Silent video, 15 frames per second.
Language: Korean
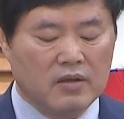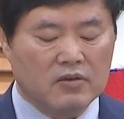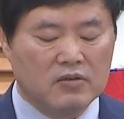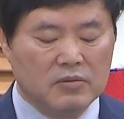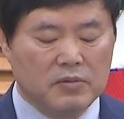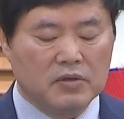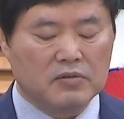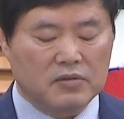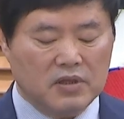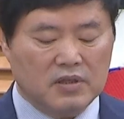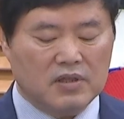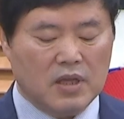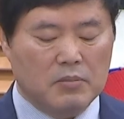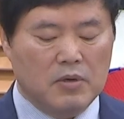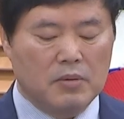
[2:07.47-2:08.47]
금융
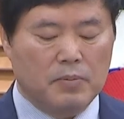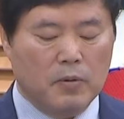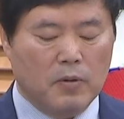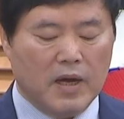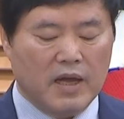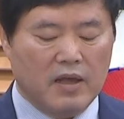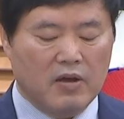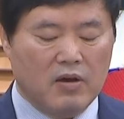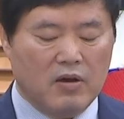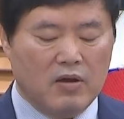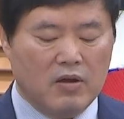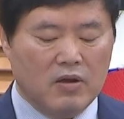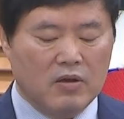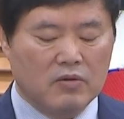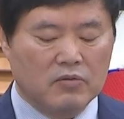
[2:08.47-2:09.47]
시스템을 보호하여
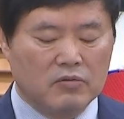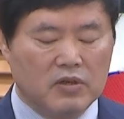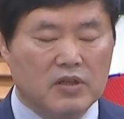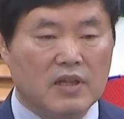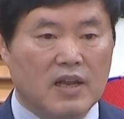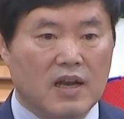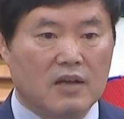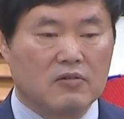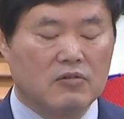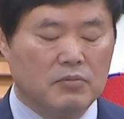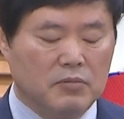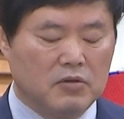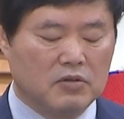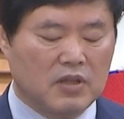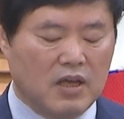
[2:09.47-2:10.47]
우리나라
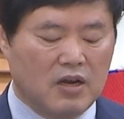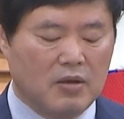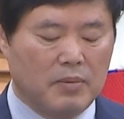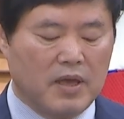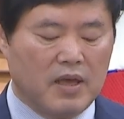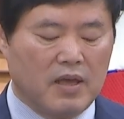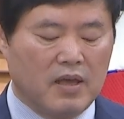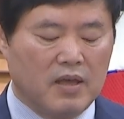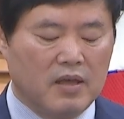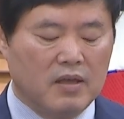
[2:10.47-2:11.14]
금융산업의